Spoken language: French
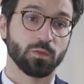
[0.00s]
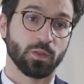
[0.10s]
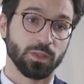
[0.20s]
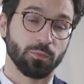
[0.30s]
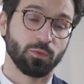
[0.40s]

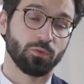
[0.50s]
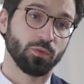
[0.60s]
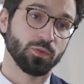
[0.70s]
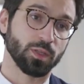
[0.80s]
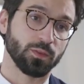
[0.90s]
très
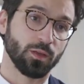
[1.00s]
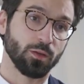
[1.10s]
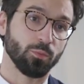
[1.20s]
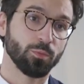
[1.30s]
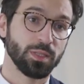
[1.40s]
important, ça a été
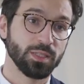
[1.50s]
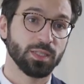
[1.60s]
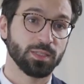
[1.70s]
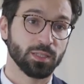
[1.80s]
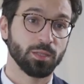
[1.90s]
euh,
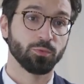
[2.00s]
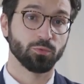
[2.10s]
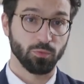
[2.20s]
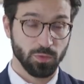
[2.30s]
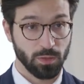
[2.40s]
mobiliser les équipes
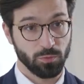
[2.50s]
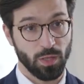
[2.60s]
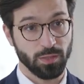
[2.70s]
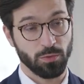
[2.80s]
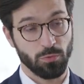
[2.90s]
autour de cette
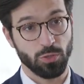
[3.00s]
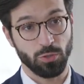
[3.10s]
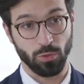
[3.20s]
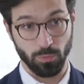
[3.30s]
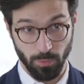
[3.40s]
nouvelle technologie,
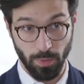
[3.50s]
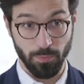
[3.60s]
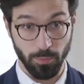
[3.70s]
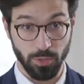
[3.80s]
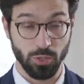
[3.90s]
donc mobile
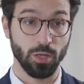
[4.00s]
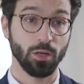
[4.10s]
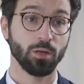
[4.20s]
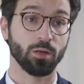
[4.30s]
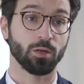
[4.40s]
publisher,
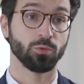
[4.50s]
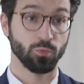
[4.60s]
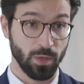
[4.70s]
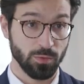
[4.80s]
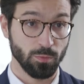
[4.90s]
euh,
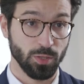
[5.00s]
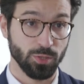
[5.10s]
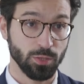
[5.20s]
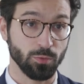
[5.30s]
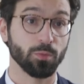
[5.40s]
nouvelle sur le
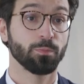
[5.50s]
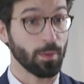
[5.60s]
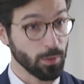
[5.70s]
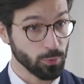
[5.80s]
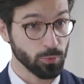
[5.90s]
marché, donc
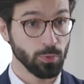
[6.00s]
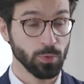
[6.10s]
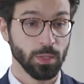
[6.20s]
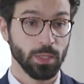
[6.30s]
pas connue.